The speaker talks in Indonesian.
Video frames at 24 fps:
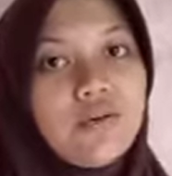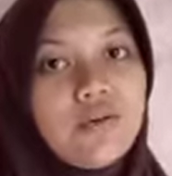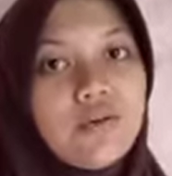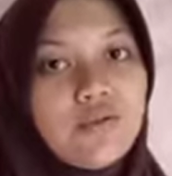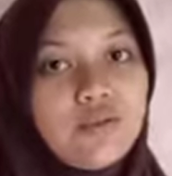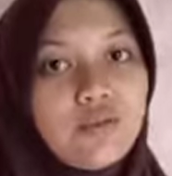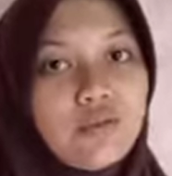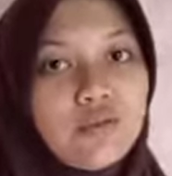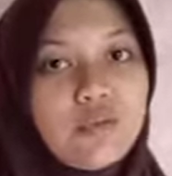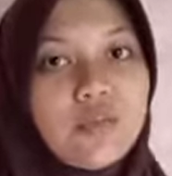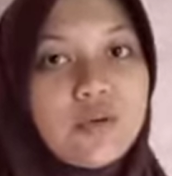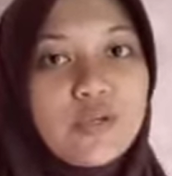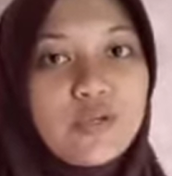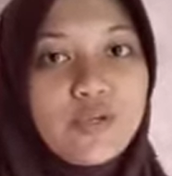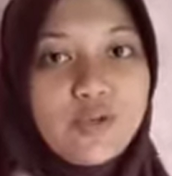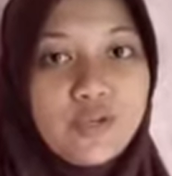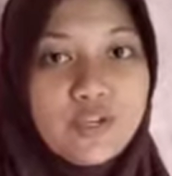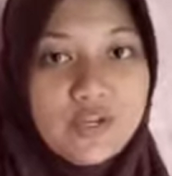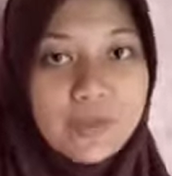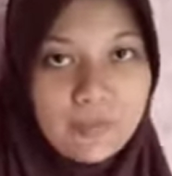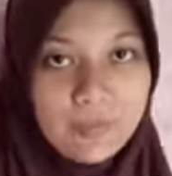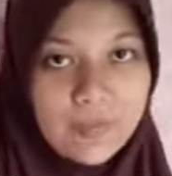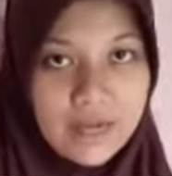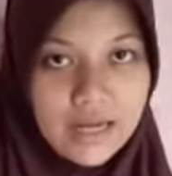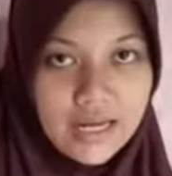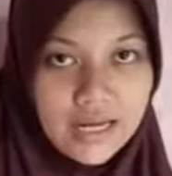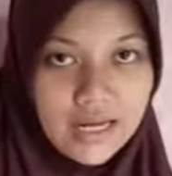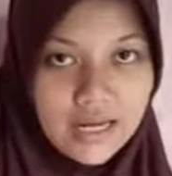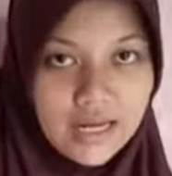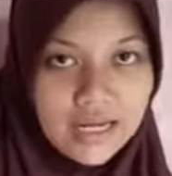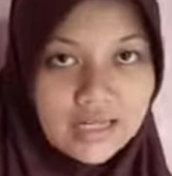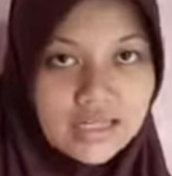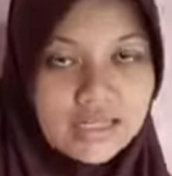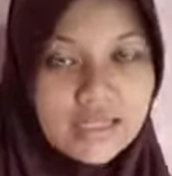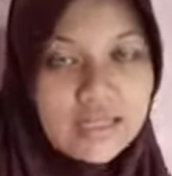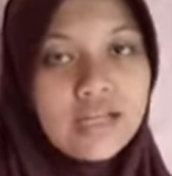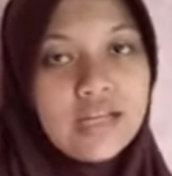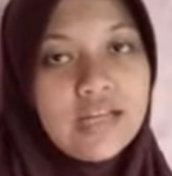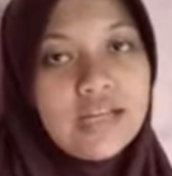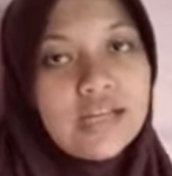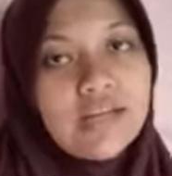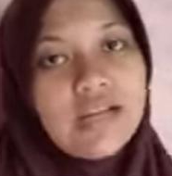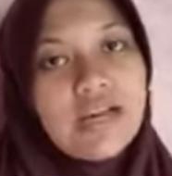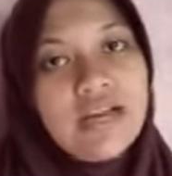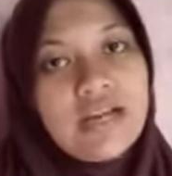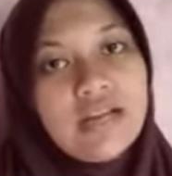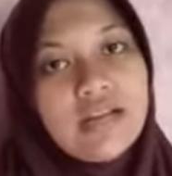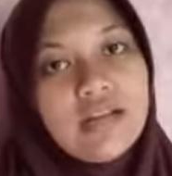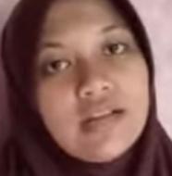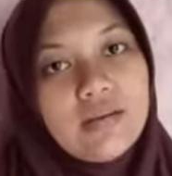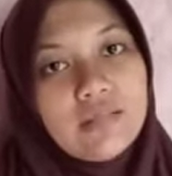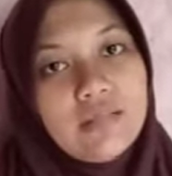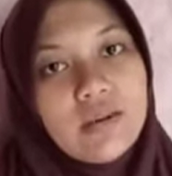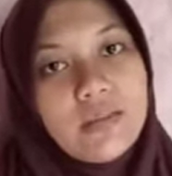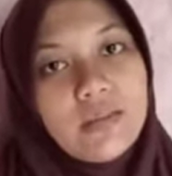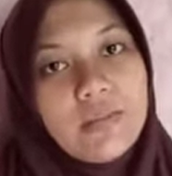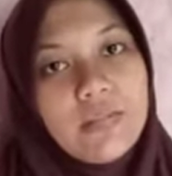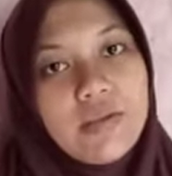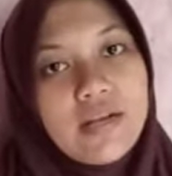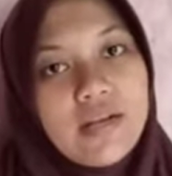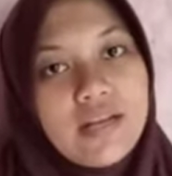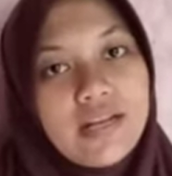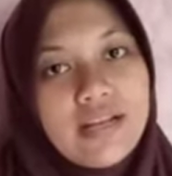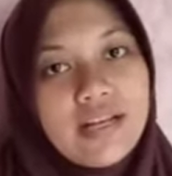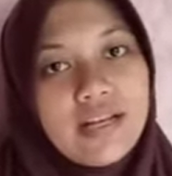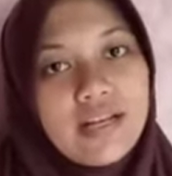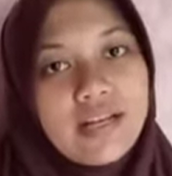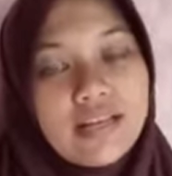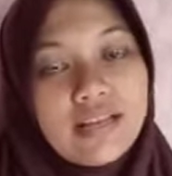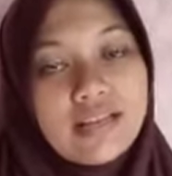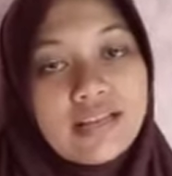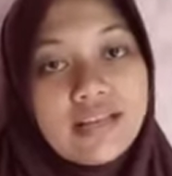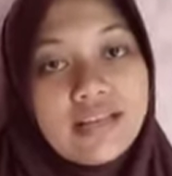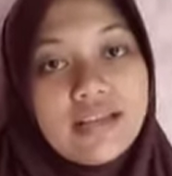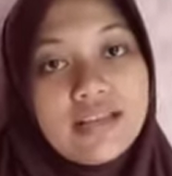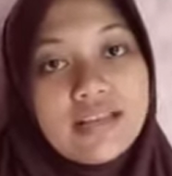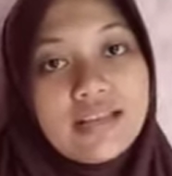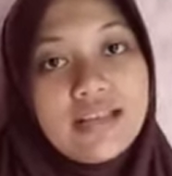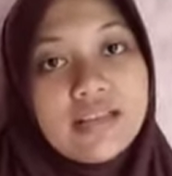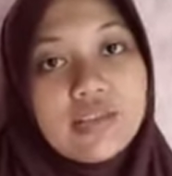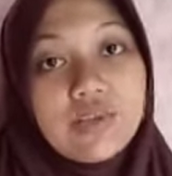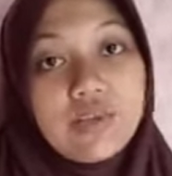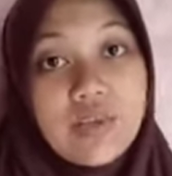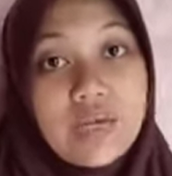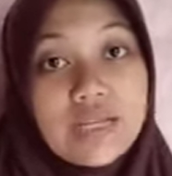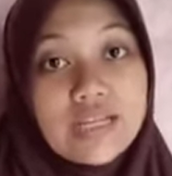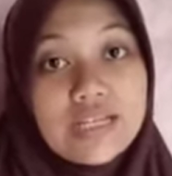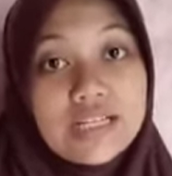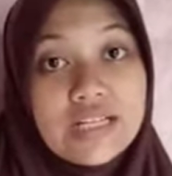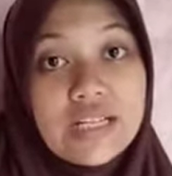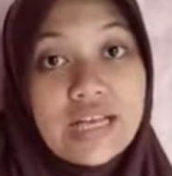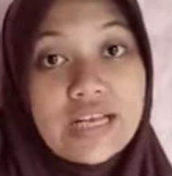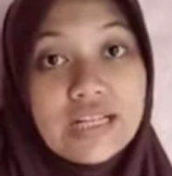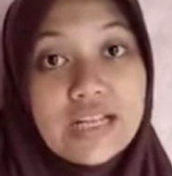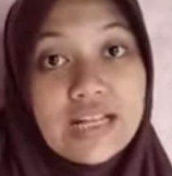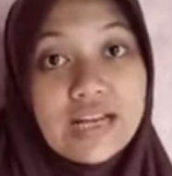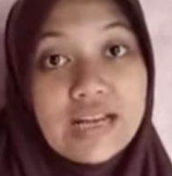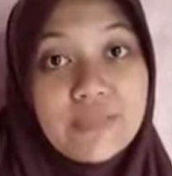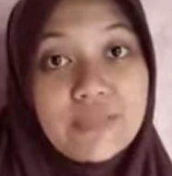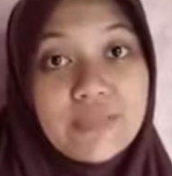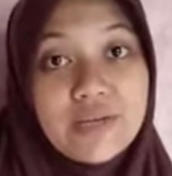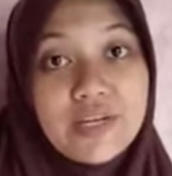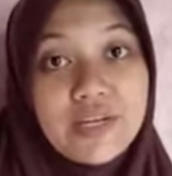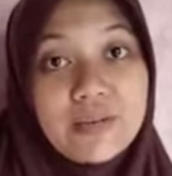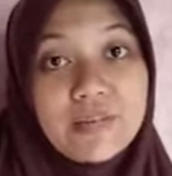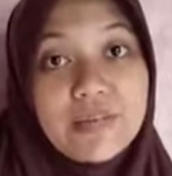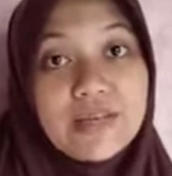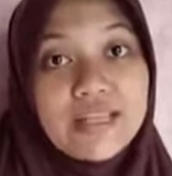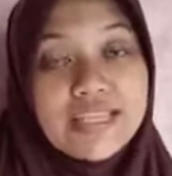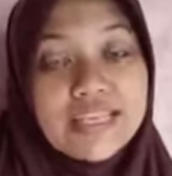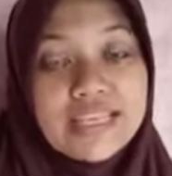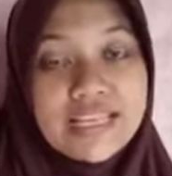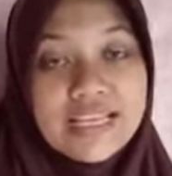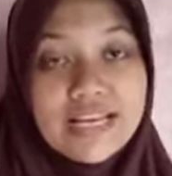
untuk maju ke depan dan memperagakan salah satu adegan dalam drama si